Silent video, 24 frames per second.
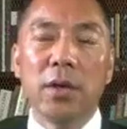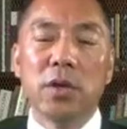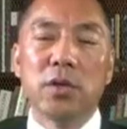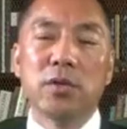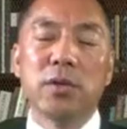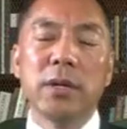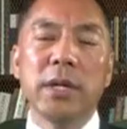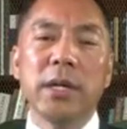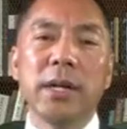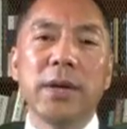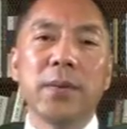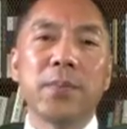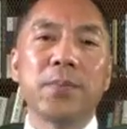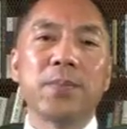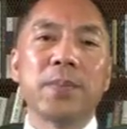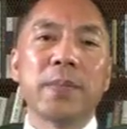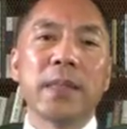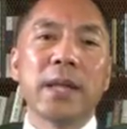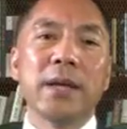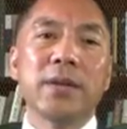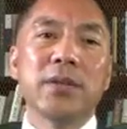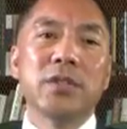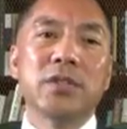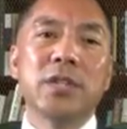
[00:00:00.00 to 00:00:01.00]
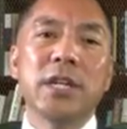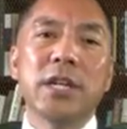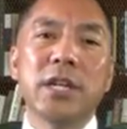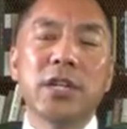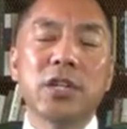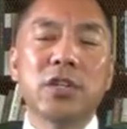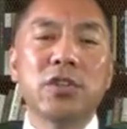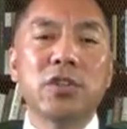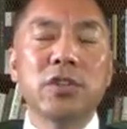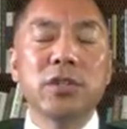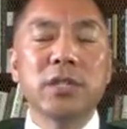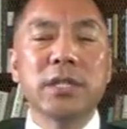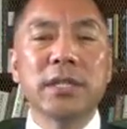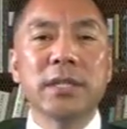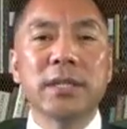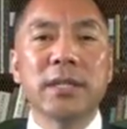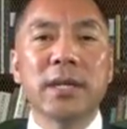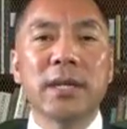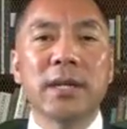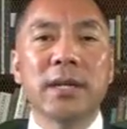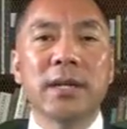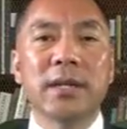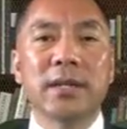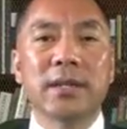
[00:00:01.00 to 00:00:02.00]
所以这个事情
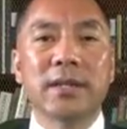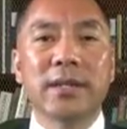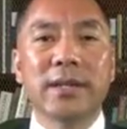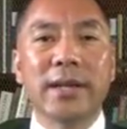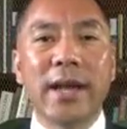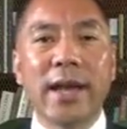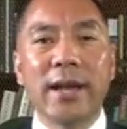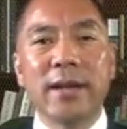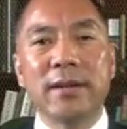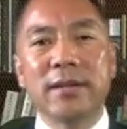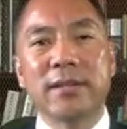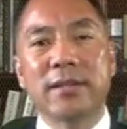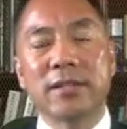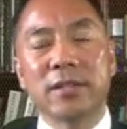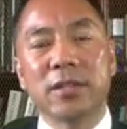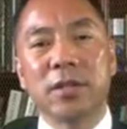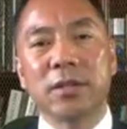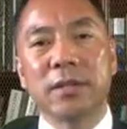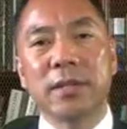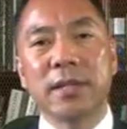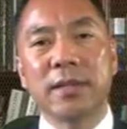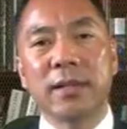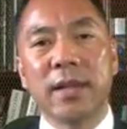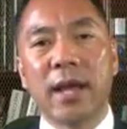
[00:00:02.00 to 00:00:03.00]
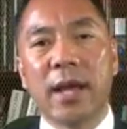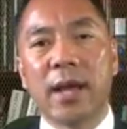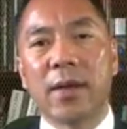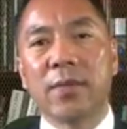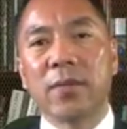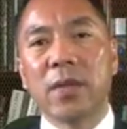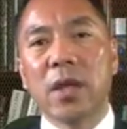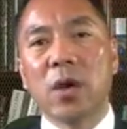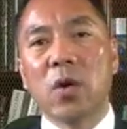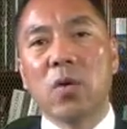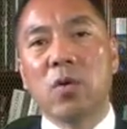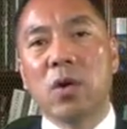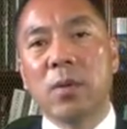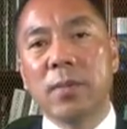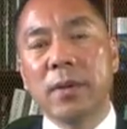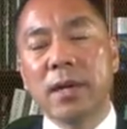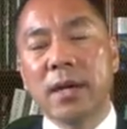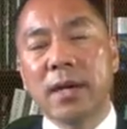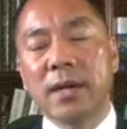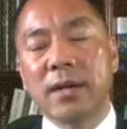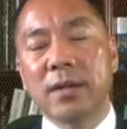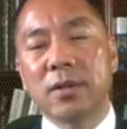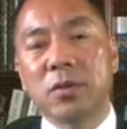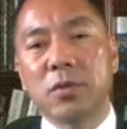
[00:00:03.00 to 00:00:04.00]
的开始到现在，我们
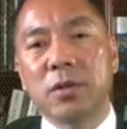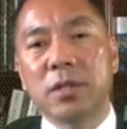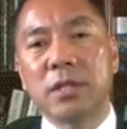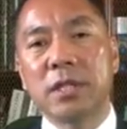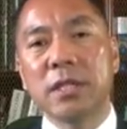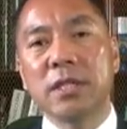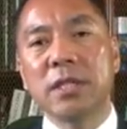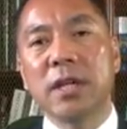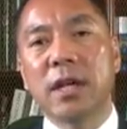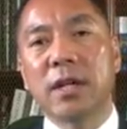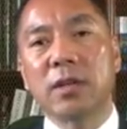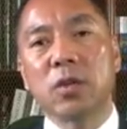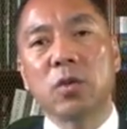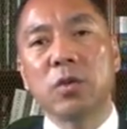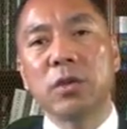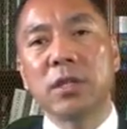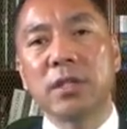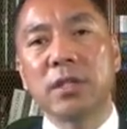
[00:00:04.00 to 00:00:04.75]
很多真相都